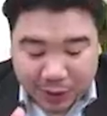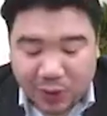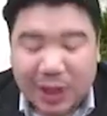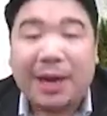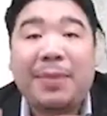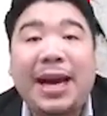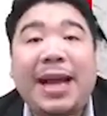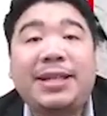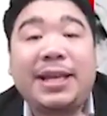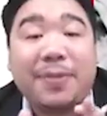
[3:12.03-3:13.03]
คนนะ่ะ มันได้
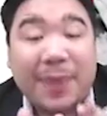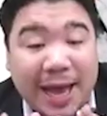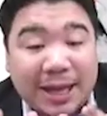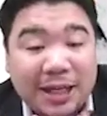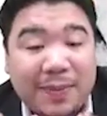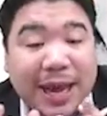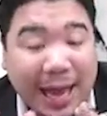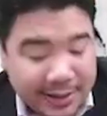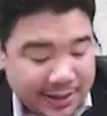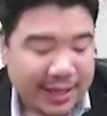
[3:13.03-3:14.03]
45 ใช่ไหม ค่า
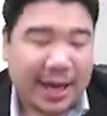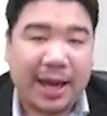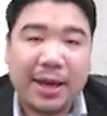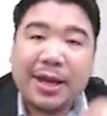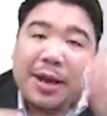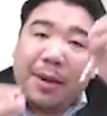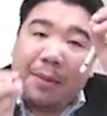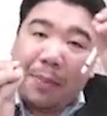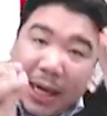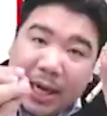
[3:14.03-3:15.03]
เฉลี่ย
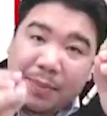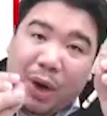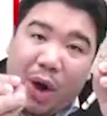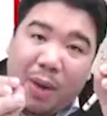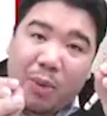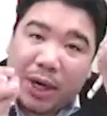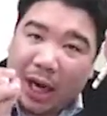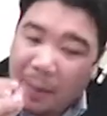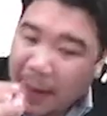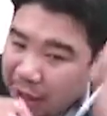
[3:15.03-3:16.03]
เพิ่มข้อมูล
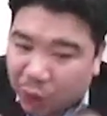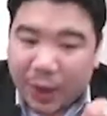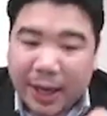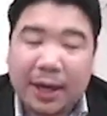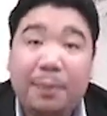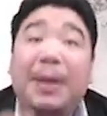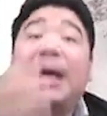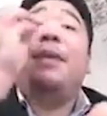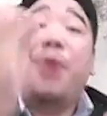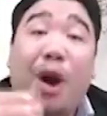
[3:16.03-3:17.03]
เข้าไปอีกตัวหนึ่ง
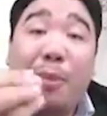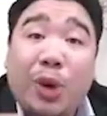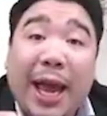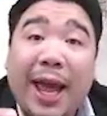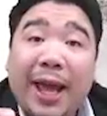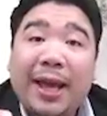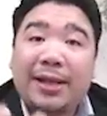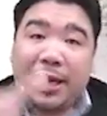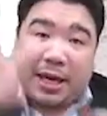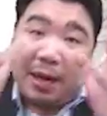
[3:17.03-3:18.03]
เพิ่มข้อมูลไง
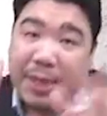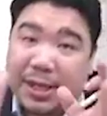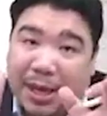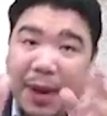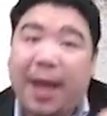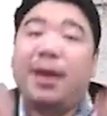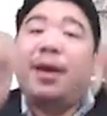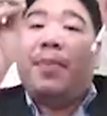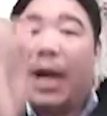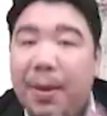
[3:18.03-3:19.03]
จากเดิมมี 10ไง
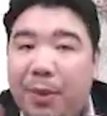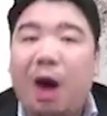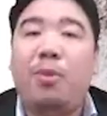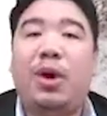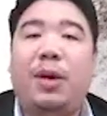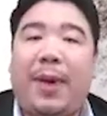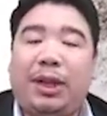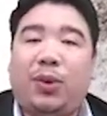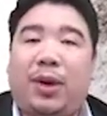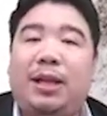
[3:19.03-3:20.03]
เพิ่มข้อมูลไปอีก
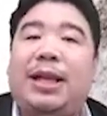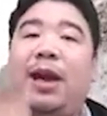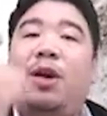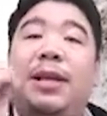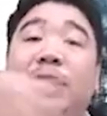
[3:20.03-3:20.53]
ตัวหนึ่ง แสดงว่ามี